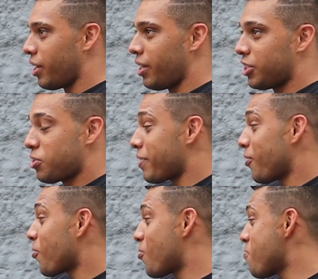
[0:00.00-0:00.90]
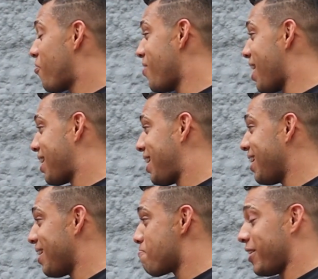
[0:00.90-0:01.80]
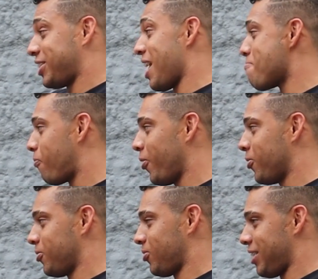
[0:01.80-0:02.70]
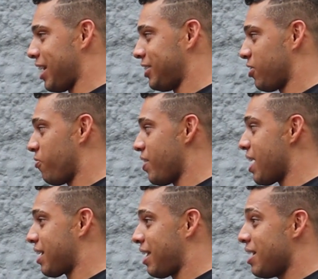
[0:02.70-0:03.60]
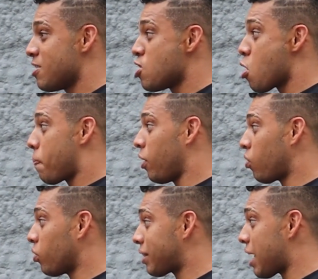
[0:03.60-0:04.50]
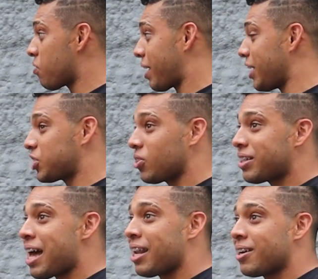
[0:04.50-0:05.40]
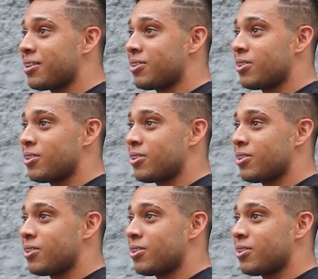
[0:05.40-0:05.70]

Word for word: e de maneira alguma eu vim aqui prestar apoio jornalista, eu vim aqui, pelo contrário, questioná-la.